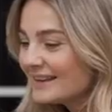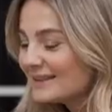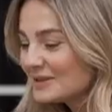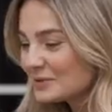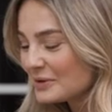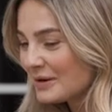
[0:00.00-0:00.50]

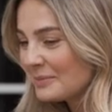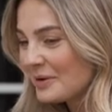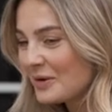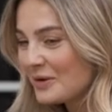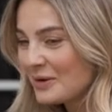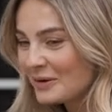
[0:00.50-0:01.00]
Kiedyś słyszałam
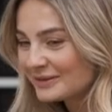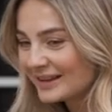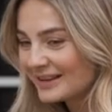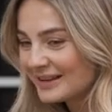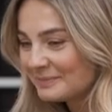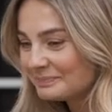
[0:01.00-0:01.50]
o
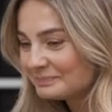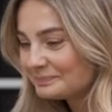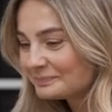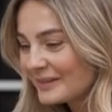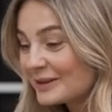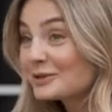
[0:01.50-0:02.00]

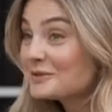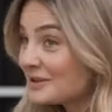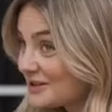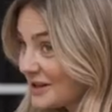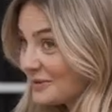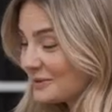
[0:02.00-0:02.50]
takim
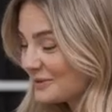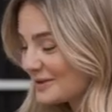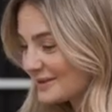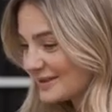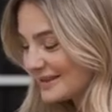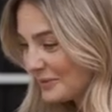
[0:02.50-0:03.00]
doświadczeniu,
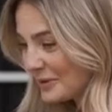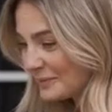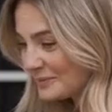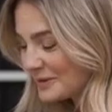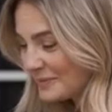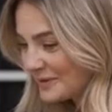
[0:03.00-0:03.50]
które zostało
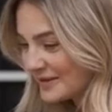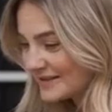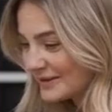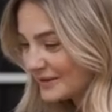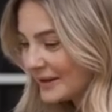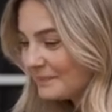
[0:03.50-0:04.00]

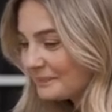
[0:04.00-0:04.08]
przeprowadzone.